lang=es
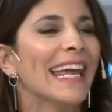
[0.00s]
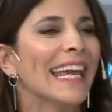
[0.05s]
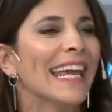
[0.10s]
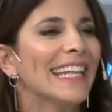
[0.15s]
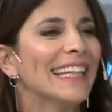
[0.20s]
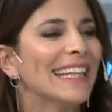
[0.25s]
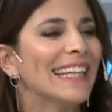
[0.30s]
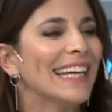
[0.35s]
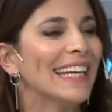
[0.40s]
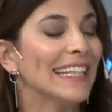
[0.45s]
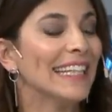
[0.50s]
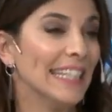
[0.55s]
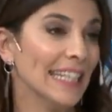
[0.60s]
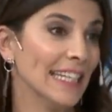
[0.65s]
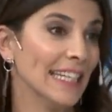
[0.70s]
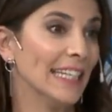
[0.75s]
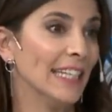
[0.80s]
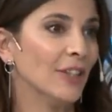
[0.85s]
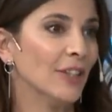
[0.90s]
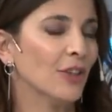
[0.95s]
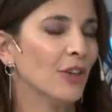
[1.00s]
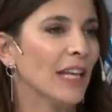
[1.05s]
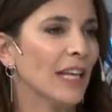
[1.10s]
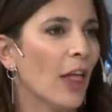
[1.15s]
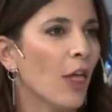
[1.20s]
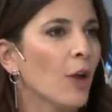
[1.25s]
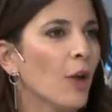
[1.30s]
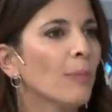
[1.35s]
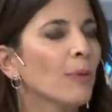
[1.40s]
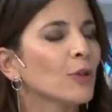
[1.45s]
Este, y eh,
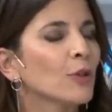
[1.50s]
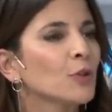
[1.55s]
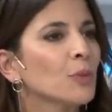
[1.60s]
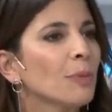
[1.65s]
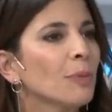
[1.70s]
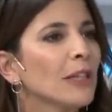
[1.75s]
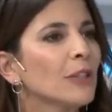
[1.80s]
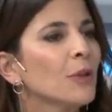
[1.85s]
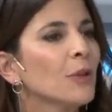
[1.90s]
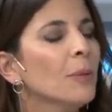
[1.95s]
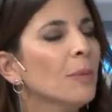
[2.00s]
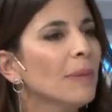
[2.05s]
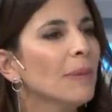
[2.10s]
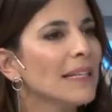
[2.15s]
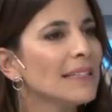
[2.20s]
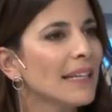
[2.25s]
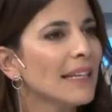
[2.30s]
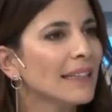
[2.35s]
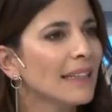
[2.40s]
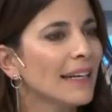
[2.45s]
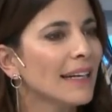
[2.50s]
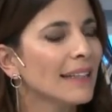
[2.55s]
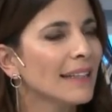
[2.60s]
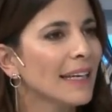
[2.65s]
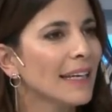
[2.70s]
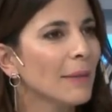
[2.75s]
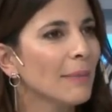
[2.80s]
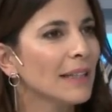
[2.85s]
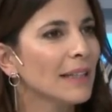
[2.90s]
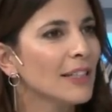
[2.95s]
historiador, por supuesto. Un placer tenerte
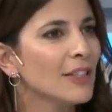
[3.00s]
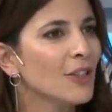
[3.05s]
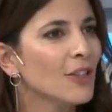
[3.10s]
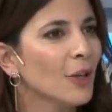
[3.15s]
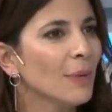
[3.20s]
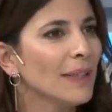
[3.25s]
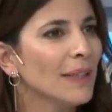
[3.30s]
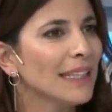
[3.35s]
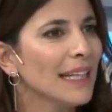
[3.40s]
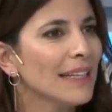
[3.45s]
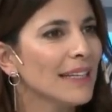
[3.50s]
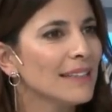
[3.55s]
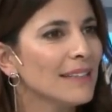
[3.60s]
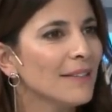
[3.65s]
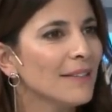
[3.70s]
aquí, Patricio, ¿cómo estás?